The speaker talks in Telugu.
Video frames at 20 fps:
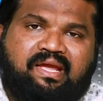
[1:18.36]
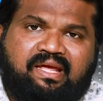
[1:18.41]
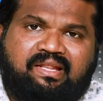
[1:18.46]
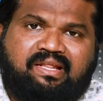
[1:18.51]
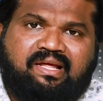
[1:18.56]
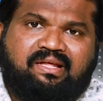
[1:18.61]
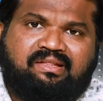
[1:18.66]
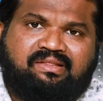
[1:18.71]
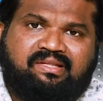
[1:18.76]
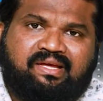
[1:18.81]

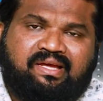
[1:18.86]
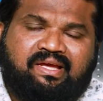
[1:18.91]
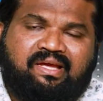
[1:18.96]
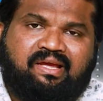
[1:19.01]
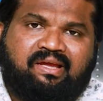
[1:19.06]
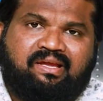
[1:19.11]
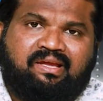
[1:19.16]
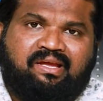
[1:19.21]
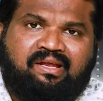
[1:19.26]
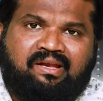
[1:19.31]
ఏదైతే
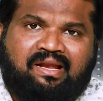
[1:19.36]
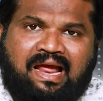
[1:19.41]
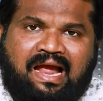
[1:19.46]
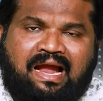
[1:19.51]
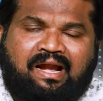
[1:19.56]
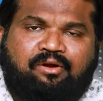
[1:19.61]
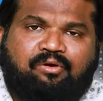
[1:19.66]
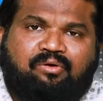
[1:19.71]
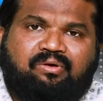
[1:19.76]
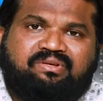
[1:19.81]
ఈ
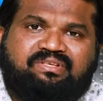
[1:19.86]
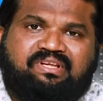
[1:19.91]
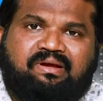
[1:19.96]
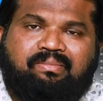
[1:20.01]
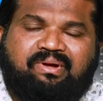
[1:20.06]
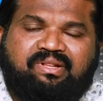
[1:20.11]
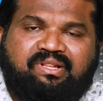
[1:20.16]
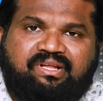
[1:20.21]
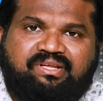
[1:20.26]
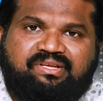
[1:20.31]
నాటోకి
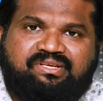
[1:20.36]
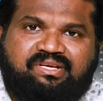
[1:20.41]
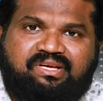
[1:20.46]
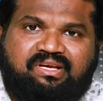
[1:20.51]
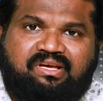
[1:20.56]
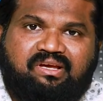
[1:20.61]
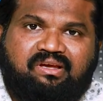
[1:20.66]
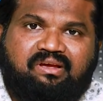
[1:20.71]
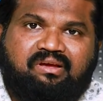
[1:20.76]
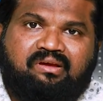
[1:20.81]

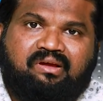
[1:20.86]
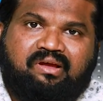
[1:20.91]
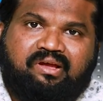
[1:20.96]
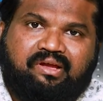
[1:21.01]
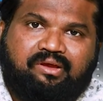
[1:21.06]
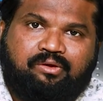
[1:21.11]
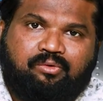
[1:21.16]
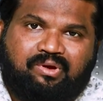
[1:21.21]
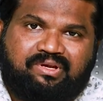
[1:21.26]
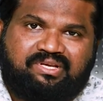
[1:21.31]
సంబంధించి
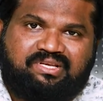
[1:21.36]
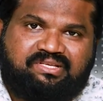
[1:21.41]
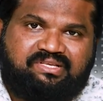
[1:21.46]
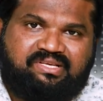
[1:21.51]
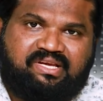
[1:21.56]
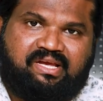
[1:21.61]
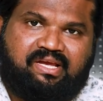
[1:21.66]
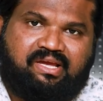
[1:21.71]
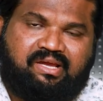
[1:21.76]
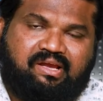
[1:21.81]

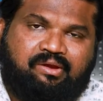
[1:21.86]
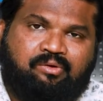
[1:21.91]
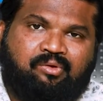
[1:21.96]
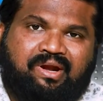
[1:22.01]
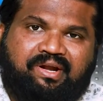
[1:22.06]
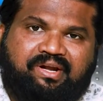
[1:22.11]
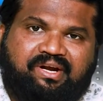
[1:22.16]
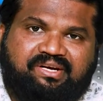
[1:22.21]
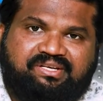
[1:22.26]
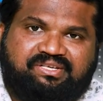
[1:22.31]
యుఎస్ఏ
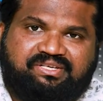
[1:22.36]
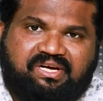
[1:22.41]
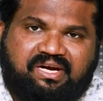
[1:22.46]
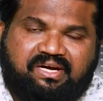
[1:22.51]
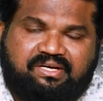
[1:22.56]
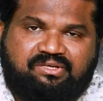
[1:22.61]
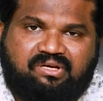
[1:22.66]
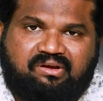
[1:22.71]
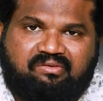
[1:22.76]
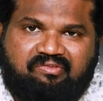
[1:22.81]
యునైటెడ్
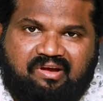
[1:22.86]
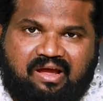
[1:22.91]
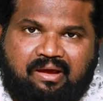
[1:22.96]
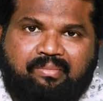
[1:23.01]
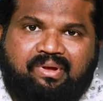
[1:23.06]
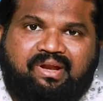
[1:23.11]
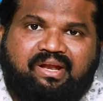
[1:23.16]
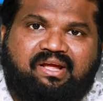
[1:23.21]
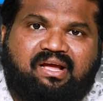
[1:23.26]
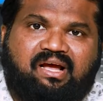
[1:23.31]
స్టేట్స్ ఆఫ్
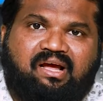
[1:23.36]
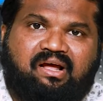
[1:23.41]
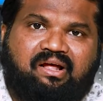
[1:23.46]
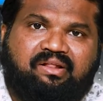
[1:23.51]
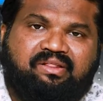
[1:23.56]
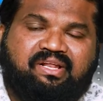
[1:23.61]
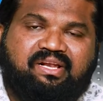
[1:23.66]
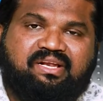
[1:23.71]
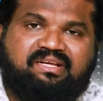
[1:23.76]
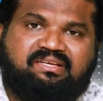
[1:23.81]
అమెరికా
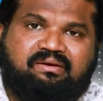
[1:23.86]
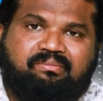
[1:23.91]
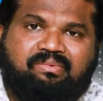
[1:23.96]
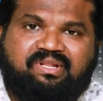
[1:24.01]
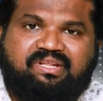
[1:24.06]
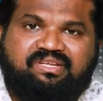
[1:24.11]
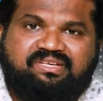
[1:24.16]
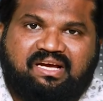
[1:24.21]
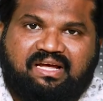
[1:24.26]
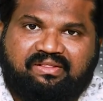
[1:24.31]
దీనికి
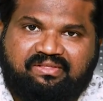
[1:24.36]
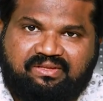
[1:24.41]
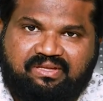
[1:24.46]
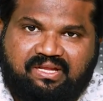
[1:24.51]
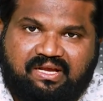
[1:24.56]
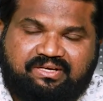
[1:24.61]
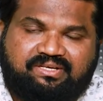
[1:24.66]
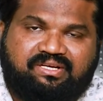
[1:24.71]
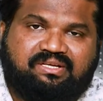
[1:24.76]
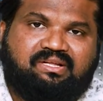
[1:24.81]
సంబంధించి
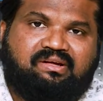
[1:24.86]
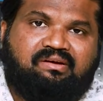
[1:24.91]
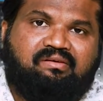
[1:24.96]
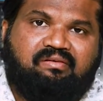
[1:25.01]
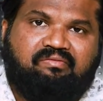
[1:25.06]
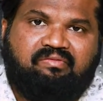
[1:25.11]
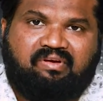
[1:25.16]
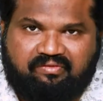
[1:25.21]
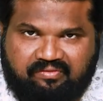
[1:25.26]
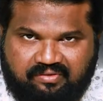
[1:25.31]
అధ్యక్షత
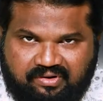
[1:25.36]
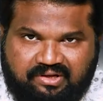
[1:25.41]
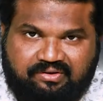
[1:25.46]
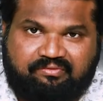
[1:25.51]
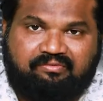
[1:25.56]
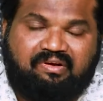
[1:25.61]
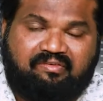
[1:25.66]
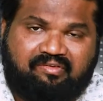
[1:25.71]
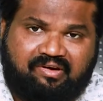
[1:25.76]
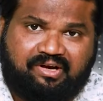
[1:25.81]

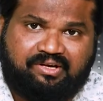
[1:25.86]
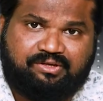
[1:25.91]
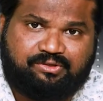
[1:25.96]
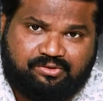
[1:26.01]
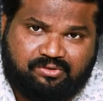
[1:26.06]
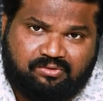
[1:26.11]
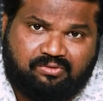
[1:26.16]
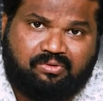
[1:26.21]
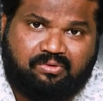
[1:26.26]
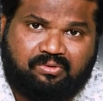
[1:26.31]

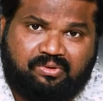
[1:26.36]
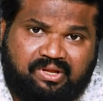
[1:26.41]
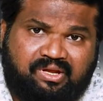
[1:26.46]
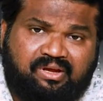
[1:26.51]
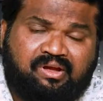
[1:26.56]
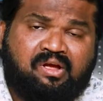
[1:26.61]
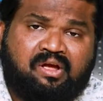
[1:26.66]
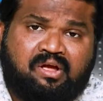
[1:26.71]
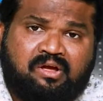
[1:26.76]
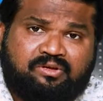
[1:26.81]
వ్యవహరిస్తూ ఉంటుంది
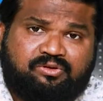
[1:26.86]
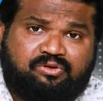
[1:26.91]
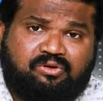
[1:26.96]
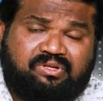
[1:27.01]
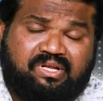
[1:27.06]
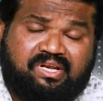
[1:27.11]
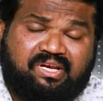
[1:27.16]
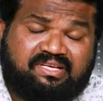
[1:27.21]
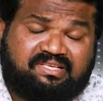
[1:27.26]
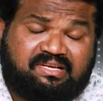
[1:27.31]
సో
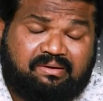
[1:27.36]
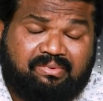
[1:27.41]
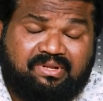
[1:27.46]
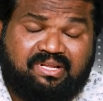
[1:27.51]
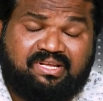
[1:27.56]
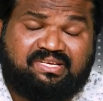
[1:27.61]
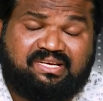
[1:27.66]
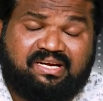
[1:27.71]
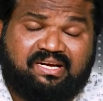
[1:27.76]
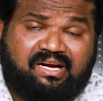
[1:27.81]
దీనికి
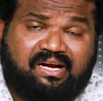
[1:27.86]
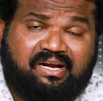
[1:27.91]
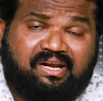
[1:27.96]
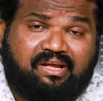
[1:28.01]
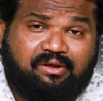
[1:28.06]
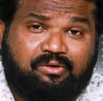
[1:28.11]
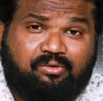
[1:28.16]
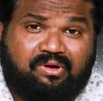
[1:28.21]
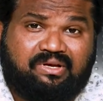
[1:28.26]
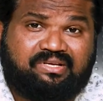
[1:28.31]
సంబంధించి
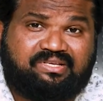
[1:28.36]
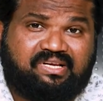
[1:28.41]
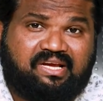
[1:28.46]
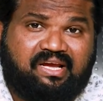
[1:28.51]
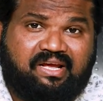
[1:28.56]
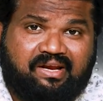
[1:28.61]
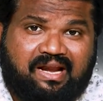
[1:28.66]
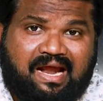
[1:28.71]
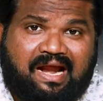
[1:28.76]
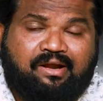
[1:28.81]
ఏంటంటే
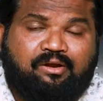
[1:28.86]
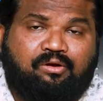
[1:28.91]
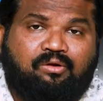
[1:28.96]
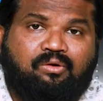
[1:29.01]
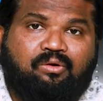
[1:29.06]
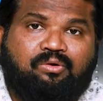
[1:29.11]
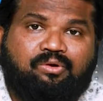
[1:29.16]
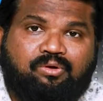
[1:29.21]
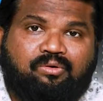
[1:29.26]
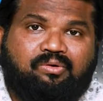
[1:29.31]
యుఎస్ఏ
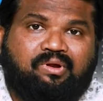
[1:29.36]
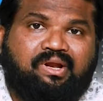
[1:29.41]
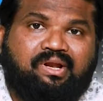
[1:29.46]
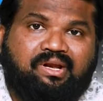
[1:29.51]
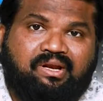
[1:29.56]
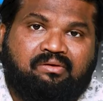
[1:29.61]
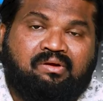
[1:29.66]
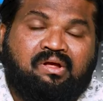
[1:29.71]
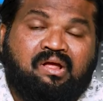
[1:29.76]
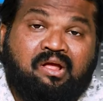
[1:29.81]
నాటోలో
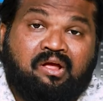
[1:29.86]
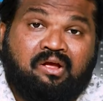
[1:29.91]
యుక్రెయిన్